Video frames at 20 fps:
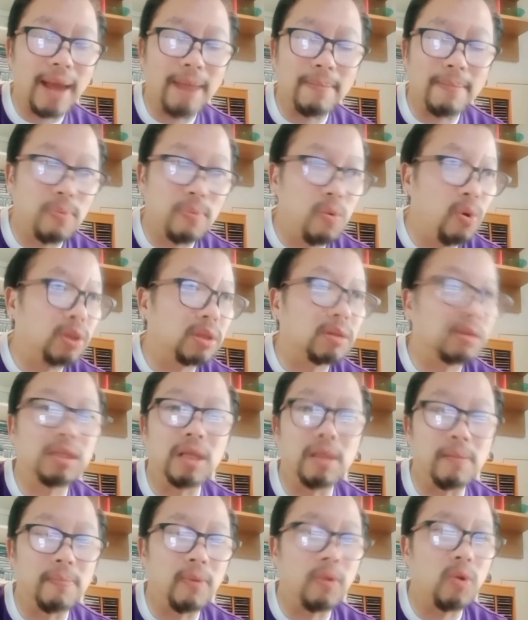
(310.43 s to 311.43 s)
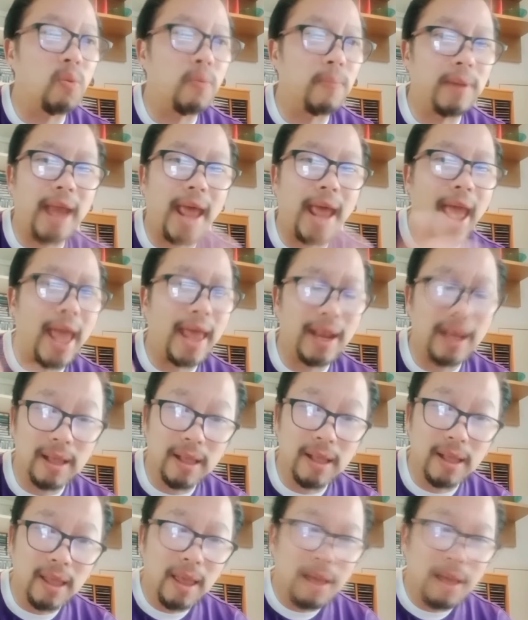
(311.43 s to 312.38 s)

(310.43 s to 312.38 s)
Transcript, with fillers: การพูดถึงปัญหาปัญหาเนะี่ย